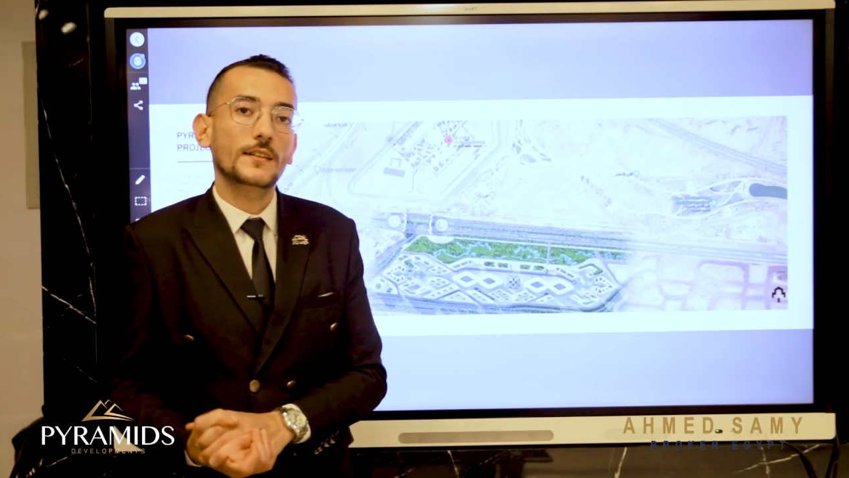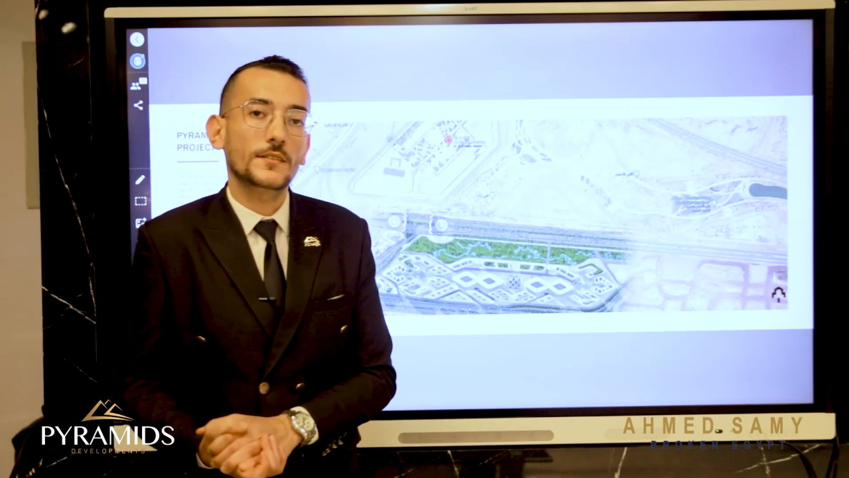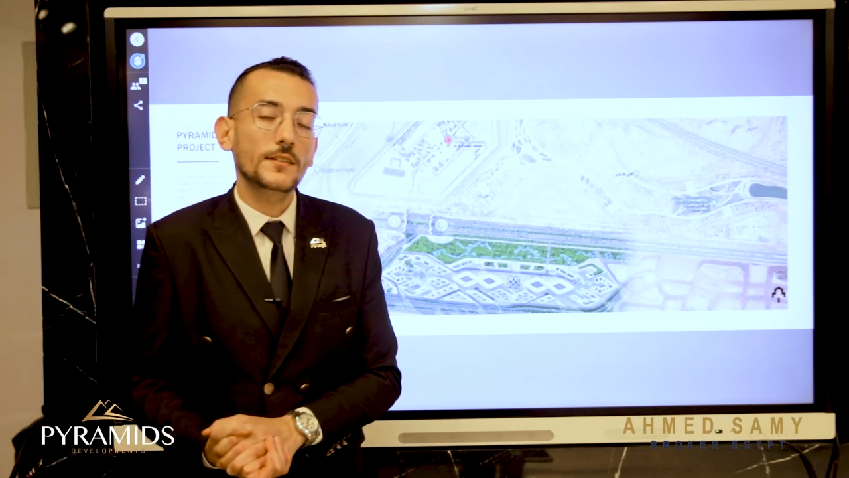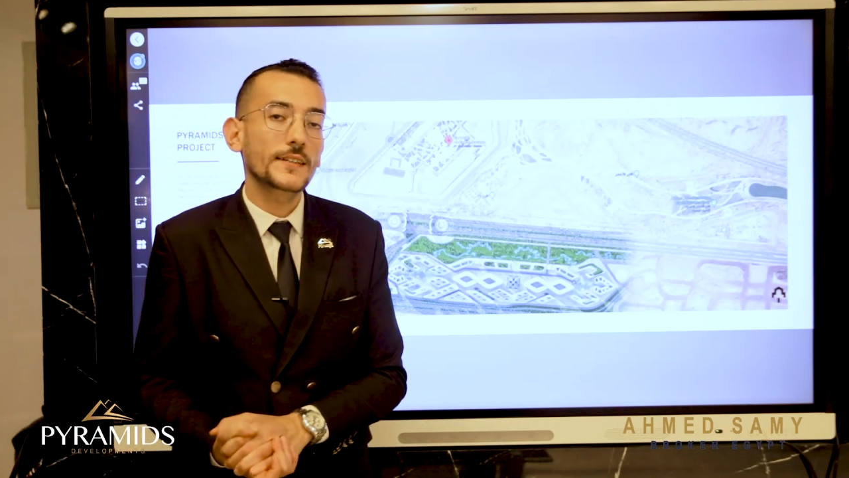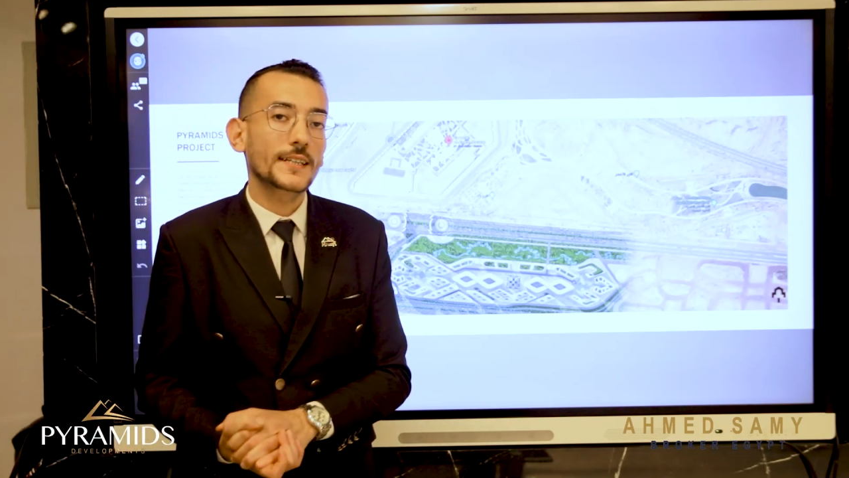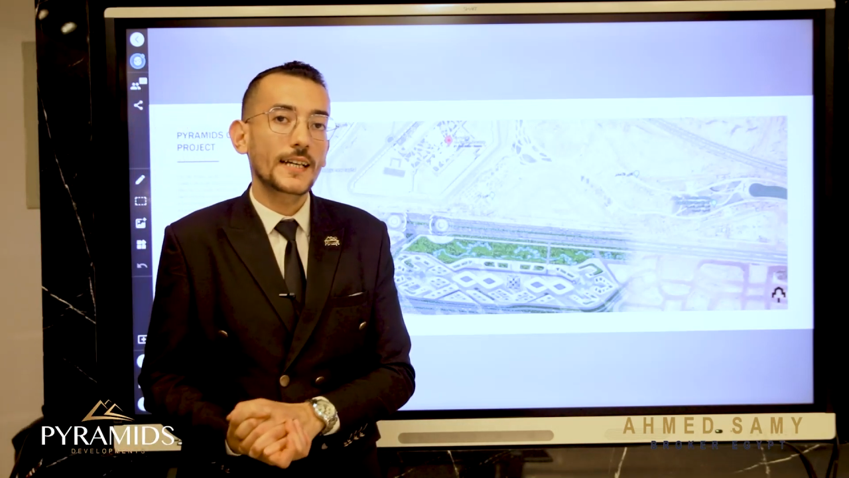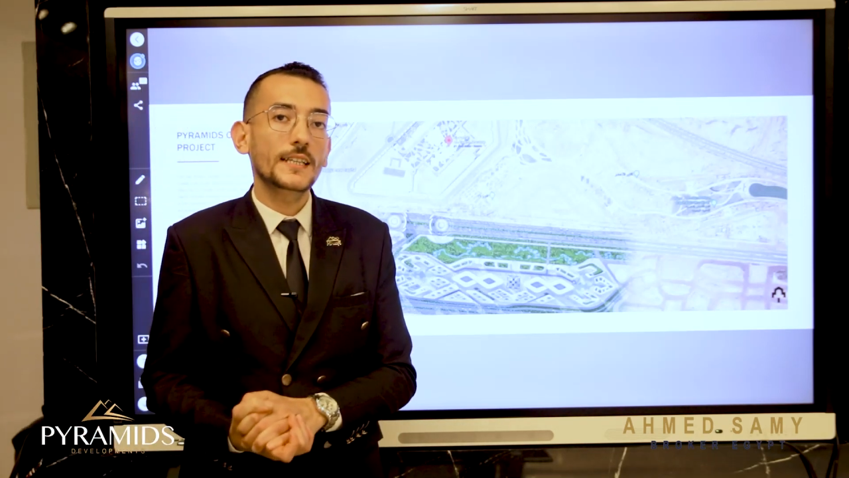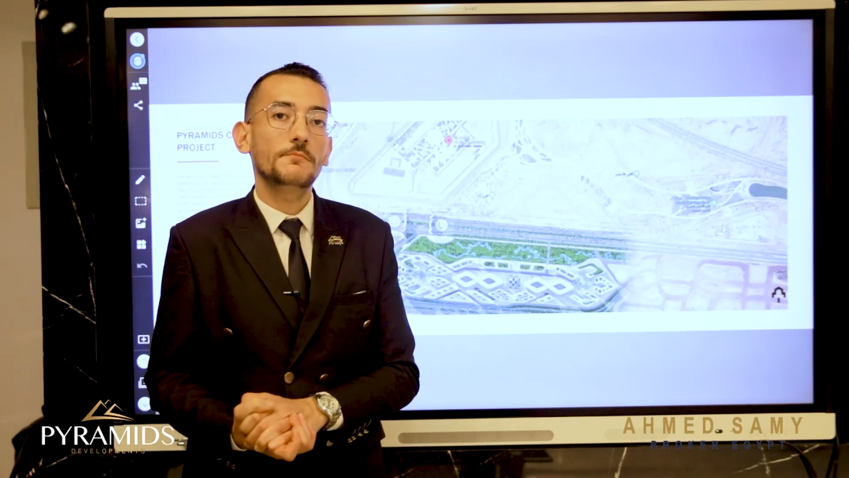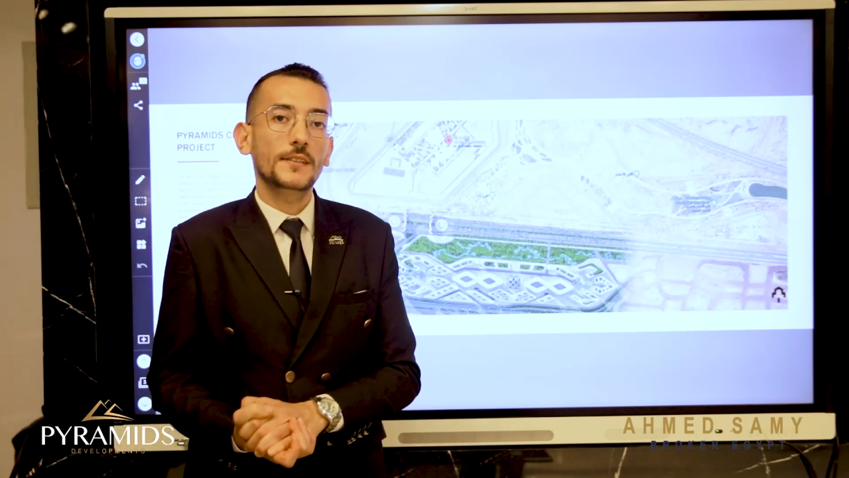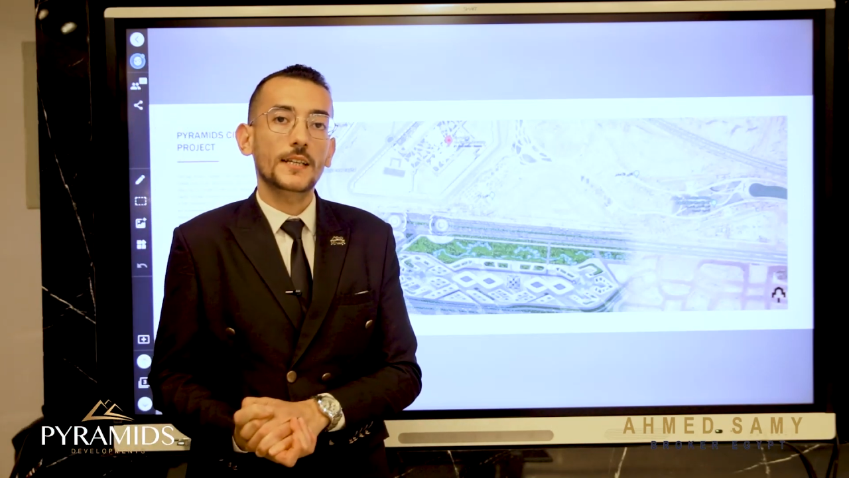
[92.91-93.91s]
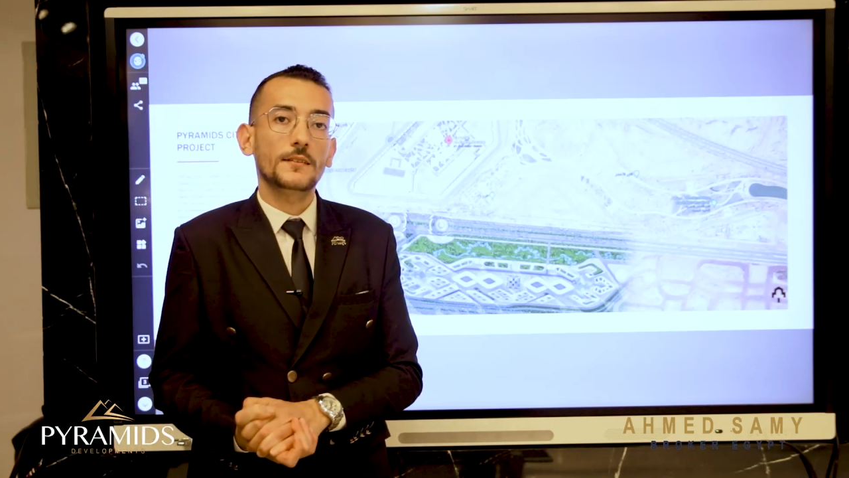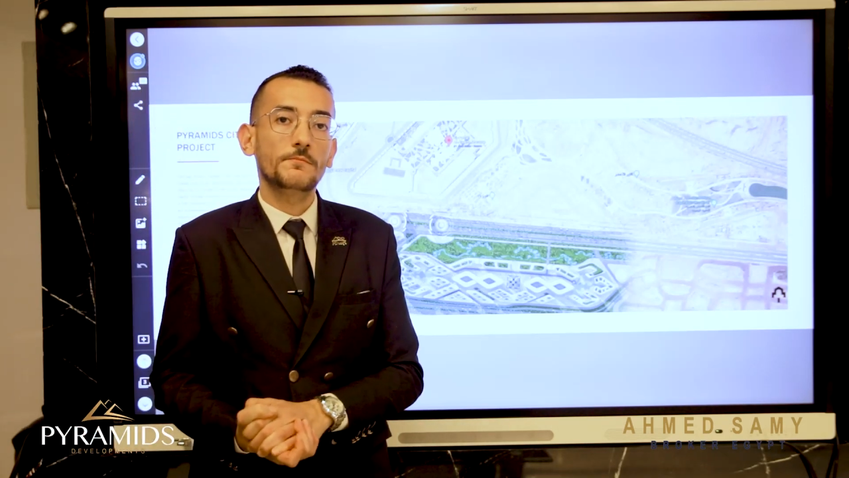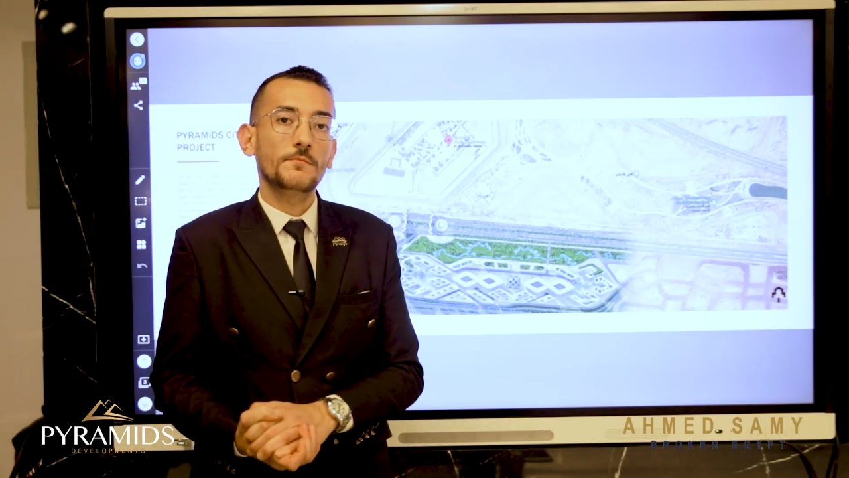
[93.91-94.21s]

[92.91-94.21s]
الترافيك جاي لي منين